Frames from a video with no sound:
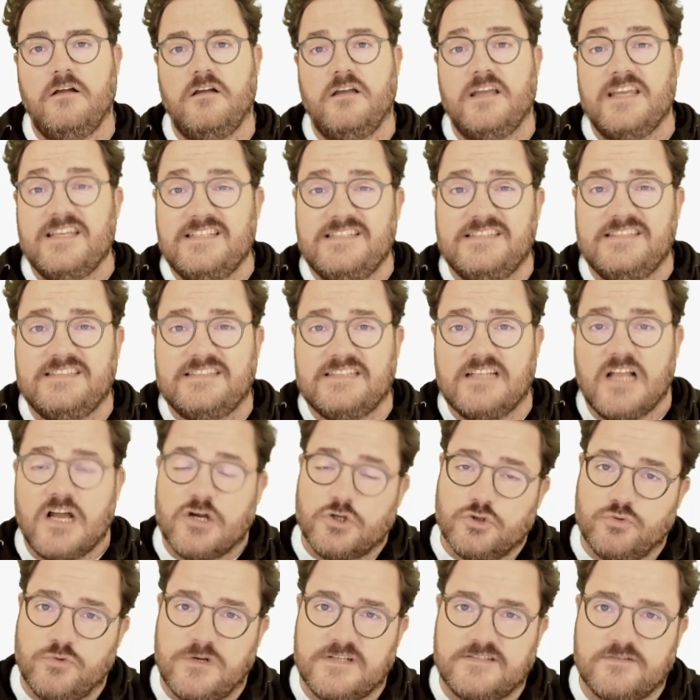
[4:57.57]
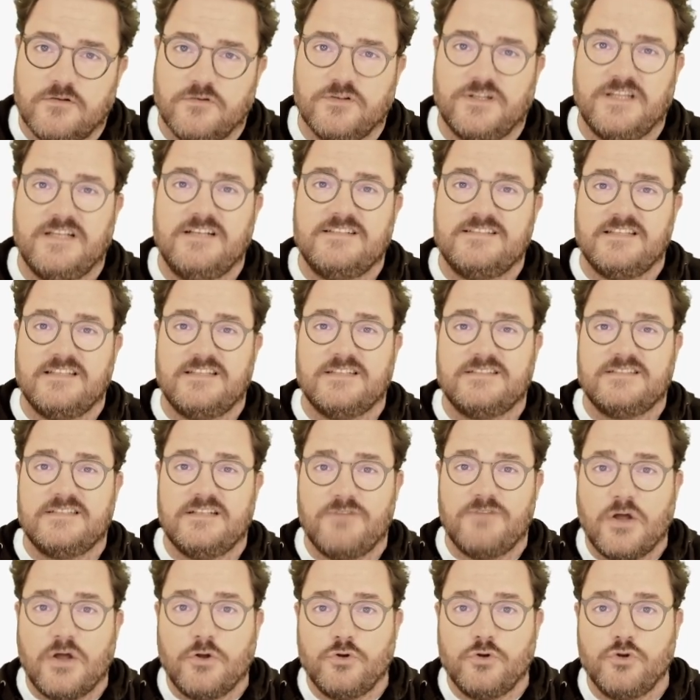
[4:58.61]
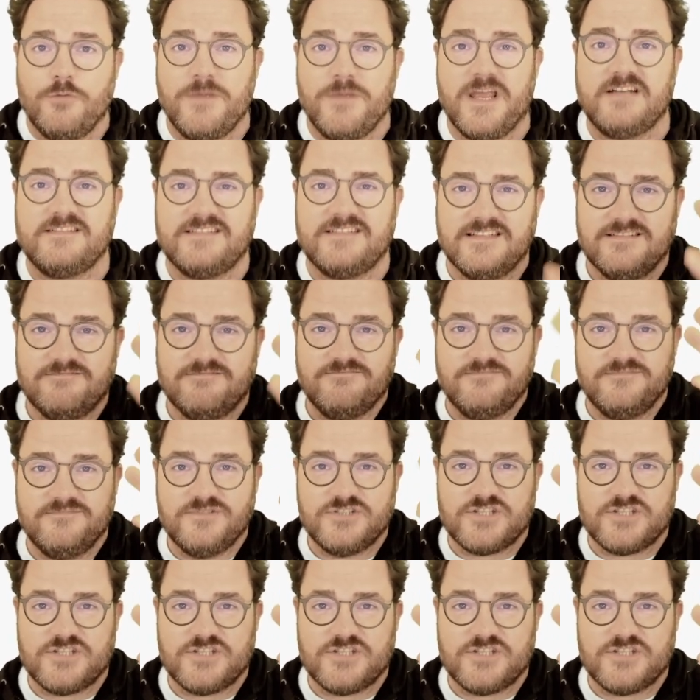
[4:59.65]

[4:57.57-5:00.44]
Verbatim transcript: Euh, et d'ici là, je vous laisse tranquille, c'était Sylvain de BLC.